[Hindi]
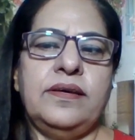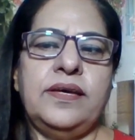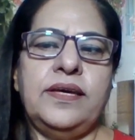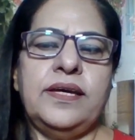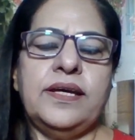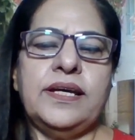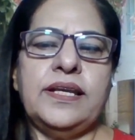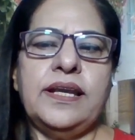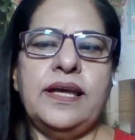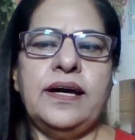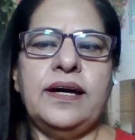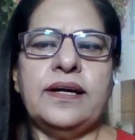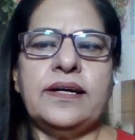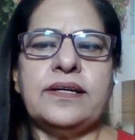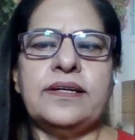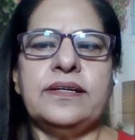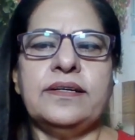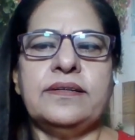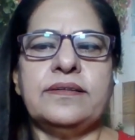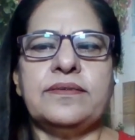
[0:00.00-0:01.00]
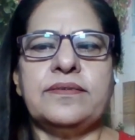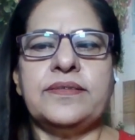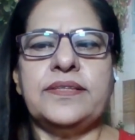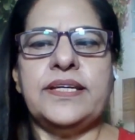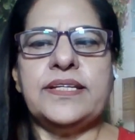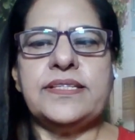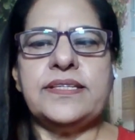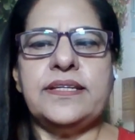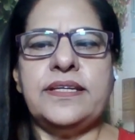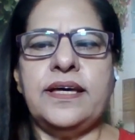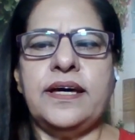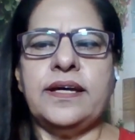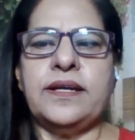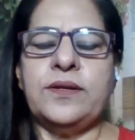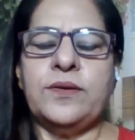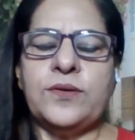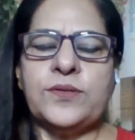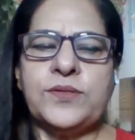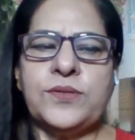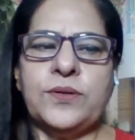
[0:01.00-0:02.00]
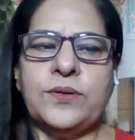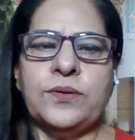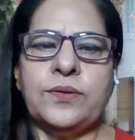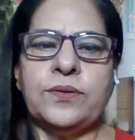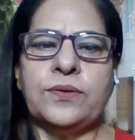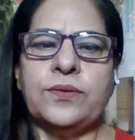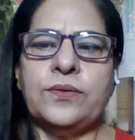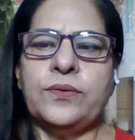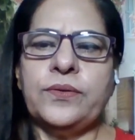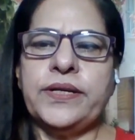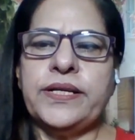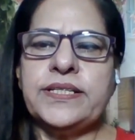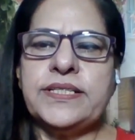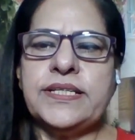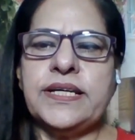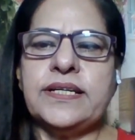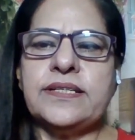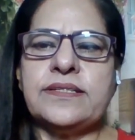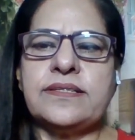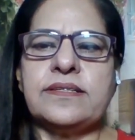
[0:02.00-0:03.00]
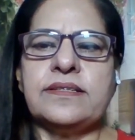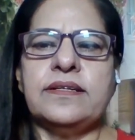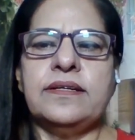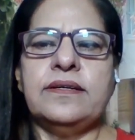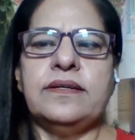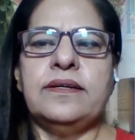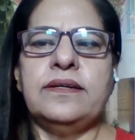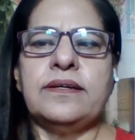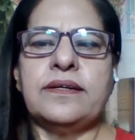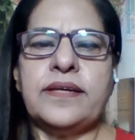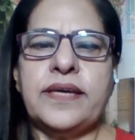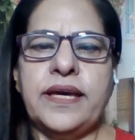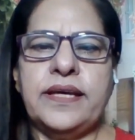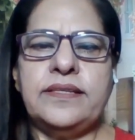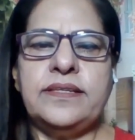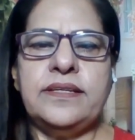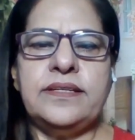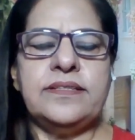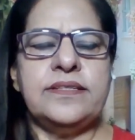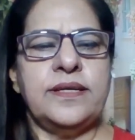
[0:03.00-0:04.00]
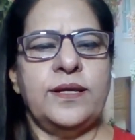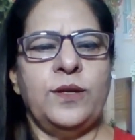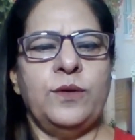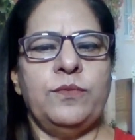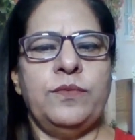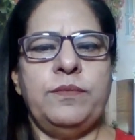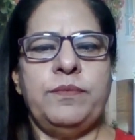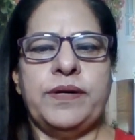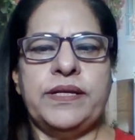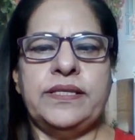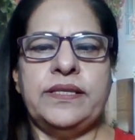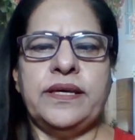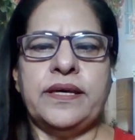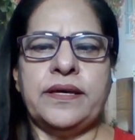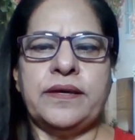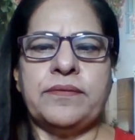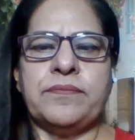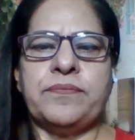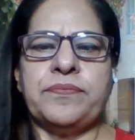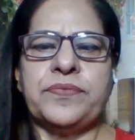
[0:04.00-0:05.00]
एक लाख दस हजार नौ सौ उनचास कैदी जेलों में बंद हैं